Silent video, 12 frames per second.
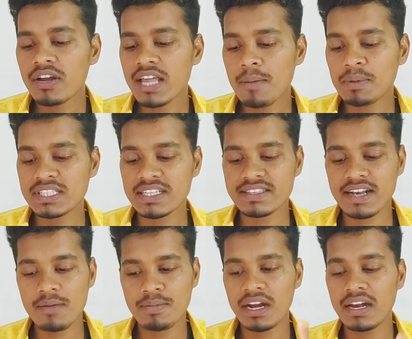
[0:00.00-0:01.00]
और यहाँ पे
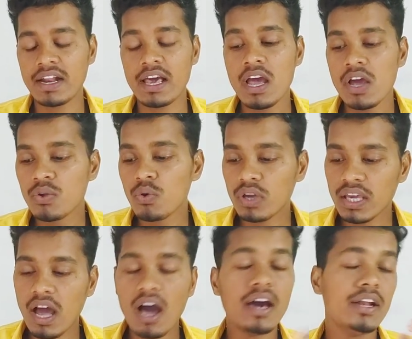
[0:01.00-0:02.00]
सब्सक्राइब कर लेना है
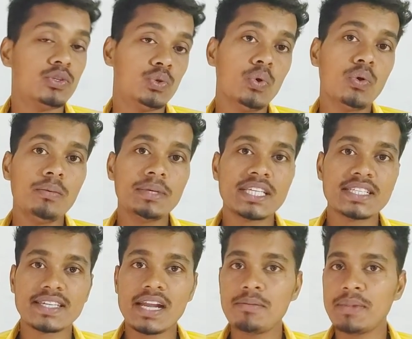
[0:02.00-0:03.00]
क्योंकि अगर जो कोई भी
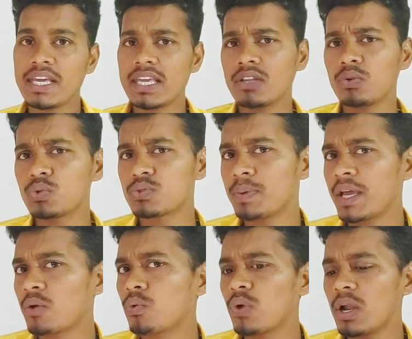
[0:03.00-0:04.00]
सब्सक्राइब नहीं किया तो उस
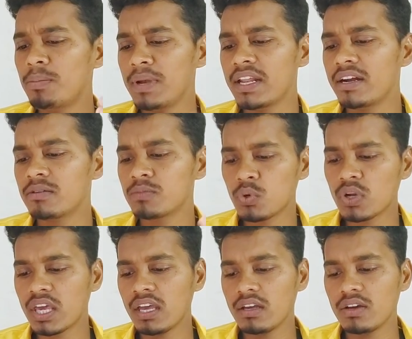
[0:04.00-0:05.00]
पर गूगल प्ले रिडम
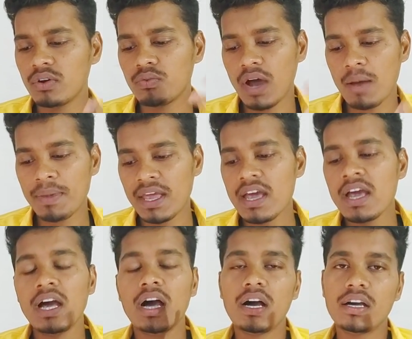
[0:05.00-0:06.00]
कोड के वहाँ पे
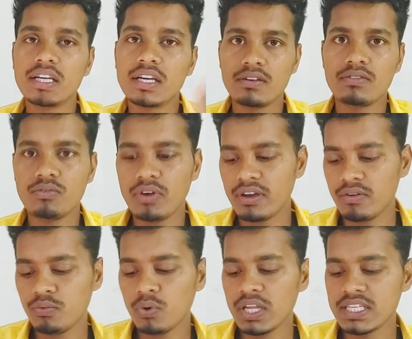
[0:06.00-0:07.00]
आ, आ,
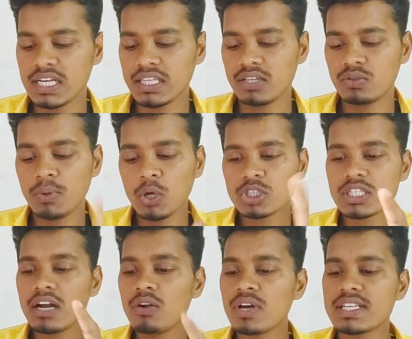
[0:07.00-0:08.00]
वो नहीं जाता है तो
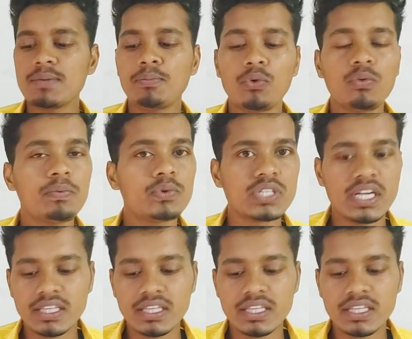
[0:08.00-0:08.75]
बहुत सारे लोग ऐसे प्रूफ पूछ